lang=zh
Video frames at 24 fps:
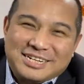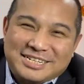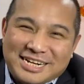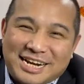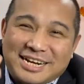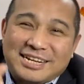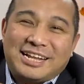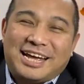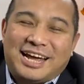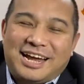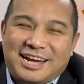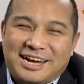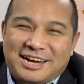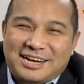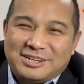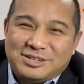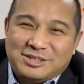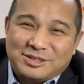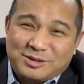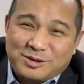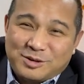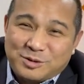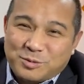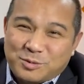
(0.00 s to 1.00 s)
将来啊，
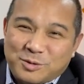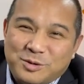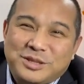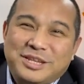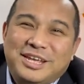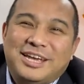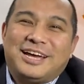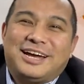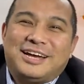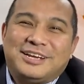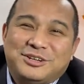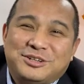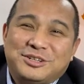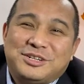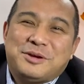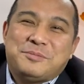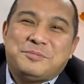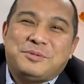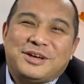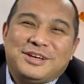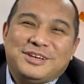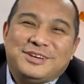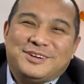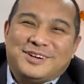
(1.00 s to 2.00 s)
如果国内啊有
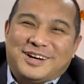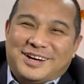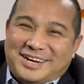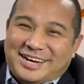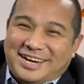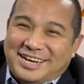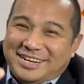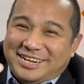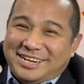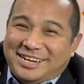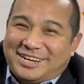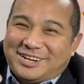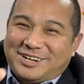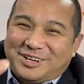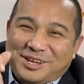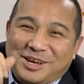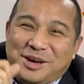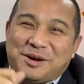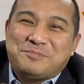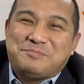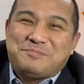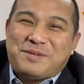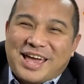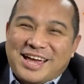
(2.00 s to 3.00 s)
些朋友哈，要
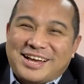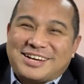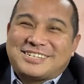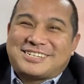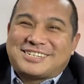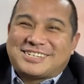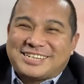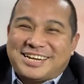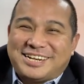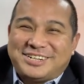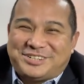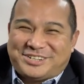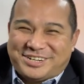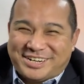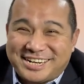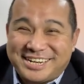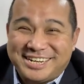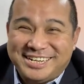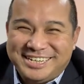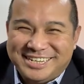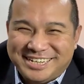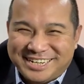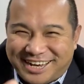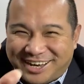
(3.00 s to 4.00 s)
要拜个师啊学
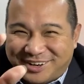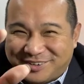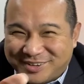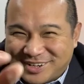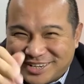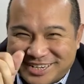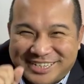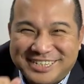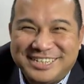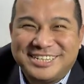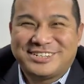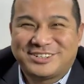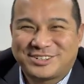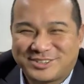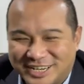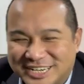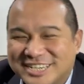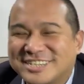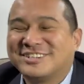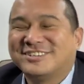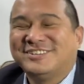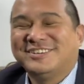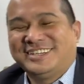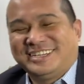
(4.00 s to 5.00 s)
个艺啊，我可以
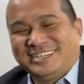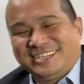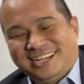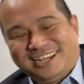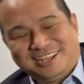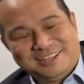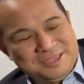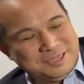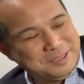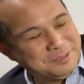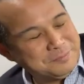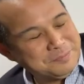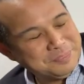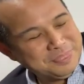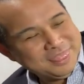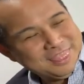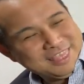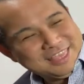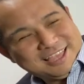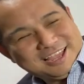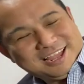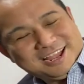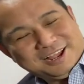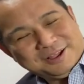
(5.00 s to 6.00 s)
传授一下
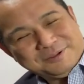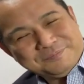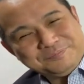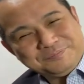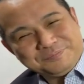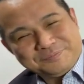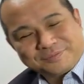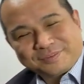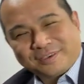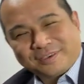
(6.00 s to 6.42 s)
啊。